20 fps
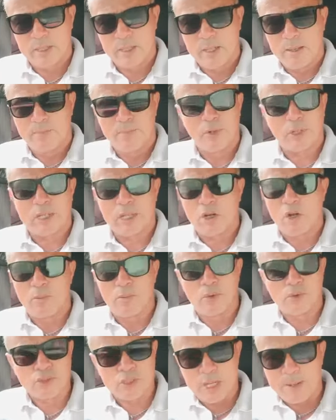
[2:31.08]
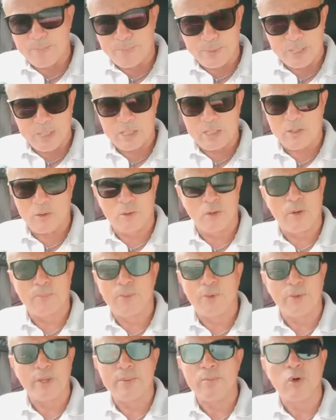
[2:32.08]
Porque como siempre digo, no
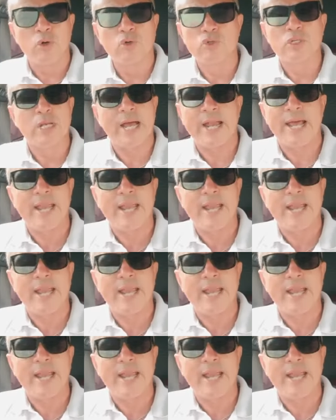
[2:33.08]
podemos juzgar